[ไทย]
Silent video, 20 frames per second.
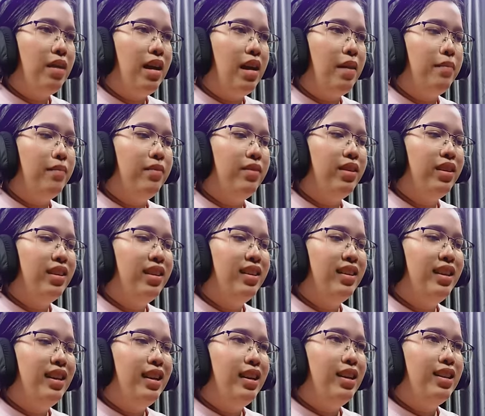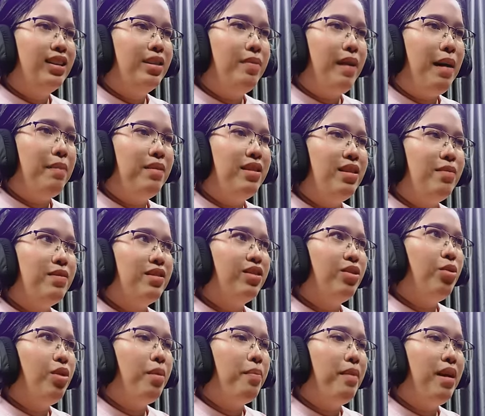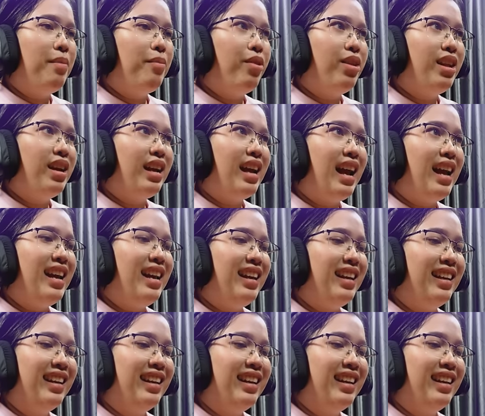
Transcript: แง่มๆแล้วสภาพนี้จะไปสู้กับแม่มดยังไง